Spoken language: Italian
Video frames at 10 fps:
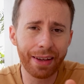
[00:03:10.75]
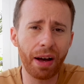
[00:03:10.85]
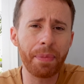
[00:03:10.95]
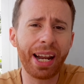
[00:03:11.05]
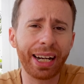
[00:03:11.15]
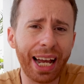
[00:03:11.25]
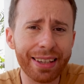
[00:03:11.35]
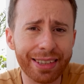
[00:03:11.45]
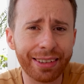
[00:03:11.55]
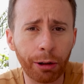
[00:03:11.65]
Va bene
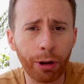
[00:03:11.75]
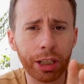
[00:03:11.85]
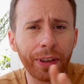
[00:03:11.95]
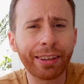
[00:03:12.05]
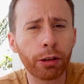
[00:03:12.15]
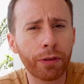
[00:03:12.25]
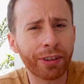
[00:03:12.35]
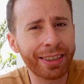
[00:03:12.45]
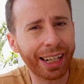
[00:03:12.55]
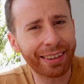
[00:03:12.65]
ragazzi, se questo video è stato di
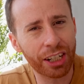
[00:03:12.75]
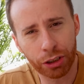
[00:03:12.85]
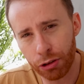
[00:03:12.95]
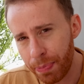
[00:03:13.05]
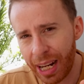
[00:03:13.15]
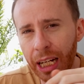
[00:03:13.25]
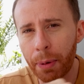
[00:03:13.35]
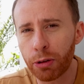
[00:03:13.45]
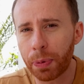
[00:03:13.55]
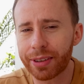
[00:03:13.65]
vostro interesse lasciate un bel like
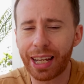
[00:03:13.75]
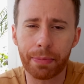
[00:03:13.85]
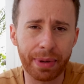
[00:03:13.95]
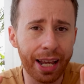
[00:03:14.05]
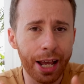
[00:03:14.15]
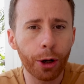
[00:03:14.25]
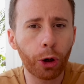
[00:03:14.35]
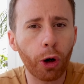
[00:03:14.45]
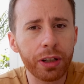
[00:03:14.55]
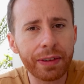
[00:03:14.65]
per supportarmi,
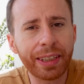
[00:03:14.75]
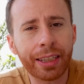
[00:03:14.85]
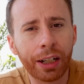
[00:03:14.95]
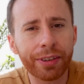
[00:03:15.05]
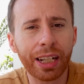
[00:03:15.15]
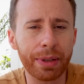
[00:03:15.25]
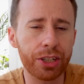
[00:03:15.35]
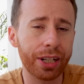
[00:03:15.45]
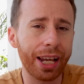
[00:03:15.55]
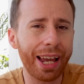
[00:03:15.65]
condividetelo con i vostri
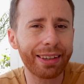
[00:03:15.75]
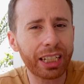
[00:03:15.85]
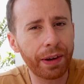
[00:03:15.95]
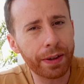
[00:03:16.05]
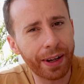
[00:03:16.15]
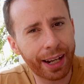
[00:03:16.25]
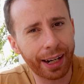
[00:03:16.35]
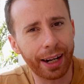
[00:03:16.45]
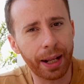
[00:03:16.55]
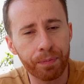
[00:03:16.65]
amici e iscrivetevi al
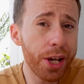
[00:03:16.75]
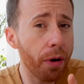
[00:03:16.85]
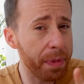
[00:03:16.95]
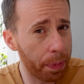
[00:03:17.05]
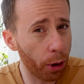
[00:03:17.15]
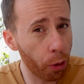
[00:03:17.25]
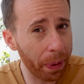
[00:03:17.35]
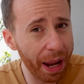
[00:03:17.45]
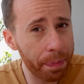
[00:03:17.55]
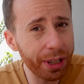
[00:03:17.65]
canale. Io mi
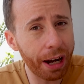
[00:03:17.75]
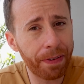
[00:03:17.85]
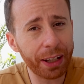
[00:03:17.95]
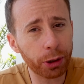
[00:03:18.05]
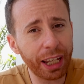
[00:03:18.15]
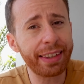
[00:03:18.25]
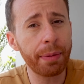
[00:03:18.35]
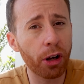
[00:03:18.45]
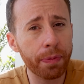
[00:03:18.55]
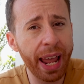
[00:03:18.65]
preoccuperei più del fatto che
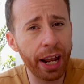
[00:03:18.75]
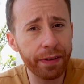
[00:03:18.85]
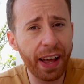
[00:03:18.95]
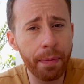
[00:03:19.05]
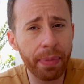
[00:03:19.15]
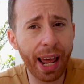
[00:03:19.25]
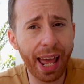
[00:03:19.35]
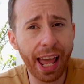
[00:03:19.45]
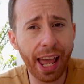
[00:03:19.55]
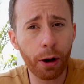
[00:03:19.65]
siamo ormai a novembre
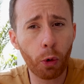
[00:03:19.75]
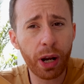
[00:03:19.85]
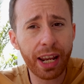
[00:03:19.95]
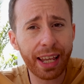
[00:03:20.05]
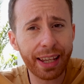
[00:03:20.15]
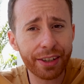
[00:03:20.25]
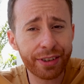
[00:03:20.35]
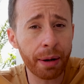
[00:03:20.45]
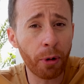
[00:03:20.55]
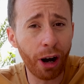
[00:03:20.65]
e, e qui
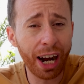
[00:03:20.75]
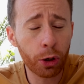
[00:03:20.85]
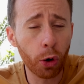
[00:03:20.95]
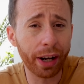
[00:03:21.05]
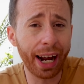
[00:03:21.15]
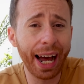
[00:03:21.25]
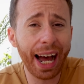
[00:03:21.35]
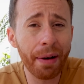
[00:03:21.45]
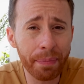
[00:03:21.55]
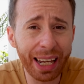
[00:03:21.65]
siamo ancora
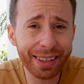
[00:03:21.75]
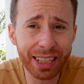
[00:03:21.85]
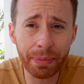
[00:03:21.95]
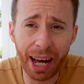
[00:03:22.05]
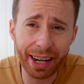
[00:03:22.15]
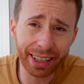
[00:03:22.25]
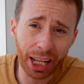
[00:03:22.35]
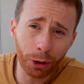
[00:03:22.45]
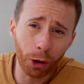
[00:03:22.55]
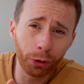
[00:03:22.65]
a mezze
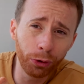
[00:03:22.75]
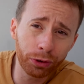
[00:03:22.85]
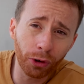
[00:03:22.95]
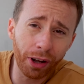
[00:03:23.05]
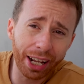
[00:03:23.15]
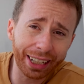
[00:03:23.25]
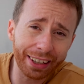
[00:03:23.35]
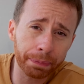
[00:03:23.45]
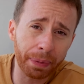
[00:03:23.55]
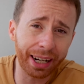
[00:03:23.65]
maniche con un sole
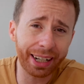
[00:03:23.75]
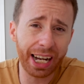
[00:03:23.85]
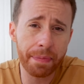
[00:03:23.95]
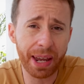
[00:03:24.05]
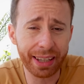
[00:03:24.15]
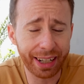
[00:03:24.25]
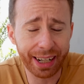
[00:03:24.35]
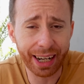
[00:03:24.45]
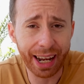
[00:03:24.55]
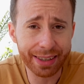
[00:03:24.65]
che spacca le pietre
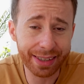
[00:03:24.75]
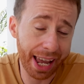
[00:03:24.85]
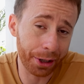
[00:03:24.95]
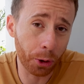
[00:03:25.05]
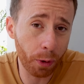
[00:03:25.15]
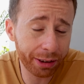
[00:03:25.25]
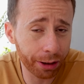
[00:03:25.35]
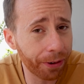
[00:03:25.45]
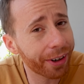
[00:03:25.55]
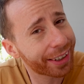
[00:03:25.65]
ragazzi. Ecco,
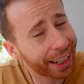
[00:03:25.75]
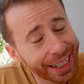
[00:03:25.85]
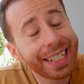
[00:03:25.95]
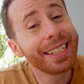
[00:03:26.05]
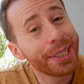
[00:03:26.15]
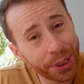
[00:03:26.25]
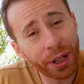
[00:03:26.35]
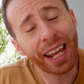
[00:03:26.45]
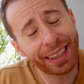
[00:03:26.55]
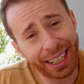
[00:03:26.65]
questo forse
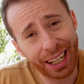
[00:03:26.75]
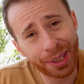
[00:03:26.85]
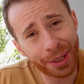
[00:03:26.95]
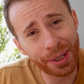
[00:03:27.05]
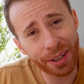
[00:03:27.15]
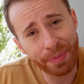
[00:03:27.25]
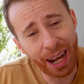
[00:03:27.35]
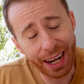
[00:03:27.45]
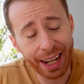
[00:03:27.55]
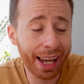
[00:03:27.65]
non è tanto
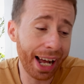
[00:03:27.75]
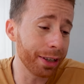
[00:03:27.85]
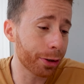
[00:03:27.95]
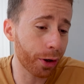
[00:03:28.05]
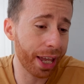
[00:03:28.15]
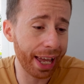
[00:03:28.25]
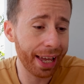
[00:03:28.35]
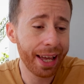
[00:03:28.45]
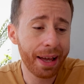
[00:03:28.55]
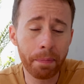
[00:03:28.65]
normale, altro
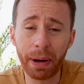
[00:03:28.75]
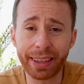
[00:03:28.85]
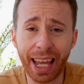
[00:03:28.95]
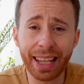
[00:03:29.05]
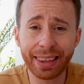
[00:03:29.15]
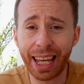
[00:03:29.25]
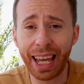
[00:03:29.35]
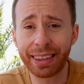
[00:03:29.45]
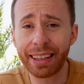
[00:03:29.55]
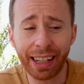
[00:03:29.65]
che patente
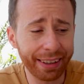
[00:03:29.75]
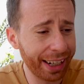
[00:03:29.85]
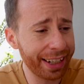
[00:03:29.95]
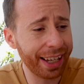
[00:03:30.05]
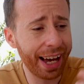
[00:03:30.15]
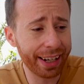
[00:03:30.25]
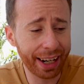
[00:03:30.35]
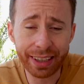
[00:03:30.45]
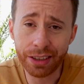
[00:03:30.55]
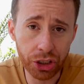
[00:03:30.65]
e tessera
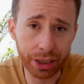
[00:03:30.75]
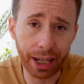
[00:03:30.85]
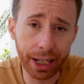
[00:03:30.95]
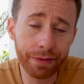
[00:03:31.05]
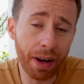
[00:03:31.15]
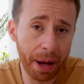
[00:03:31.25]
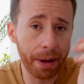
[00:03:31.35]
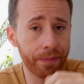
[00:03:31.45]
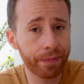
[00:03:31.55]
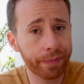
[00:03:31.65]
sanitaria in digitale.
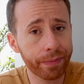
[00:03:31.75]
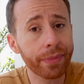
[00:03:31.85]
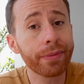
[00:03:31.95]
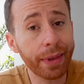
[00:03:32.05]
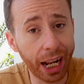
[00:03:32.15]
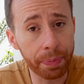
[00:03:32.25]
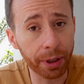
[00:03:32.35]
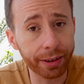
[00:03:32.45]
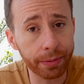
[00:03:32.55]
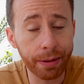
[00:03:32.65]
Vabbè, alla
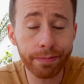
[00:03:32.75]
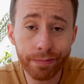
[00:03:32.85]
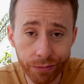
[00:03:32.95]
prossima.